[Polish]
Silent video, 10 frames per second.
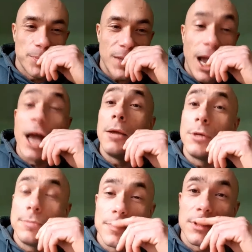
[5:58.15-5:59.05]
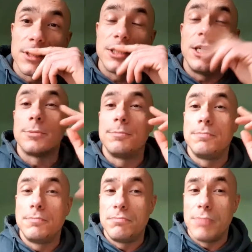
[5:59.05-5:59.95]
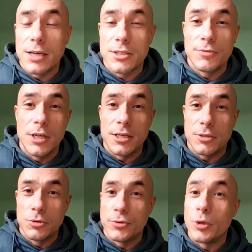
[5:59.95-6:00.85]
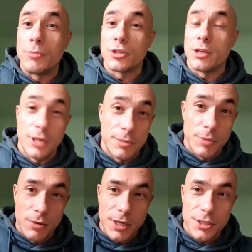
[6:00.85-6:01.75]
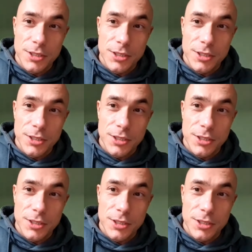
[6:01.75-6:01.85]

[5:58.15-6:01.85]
ale jest bardzo wiele studiów, które można wynajmować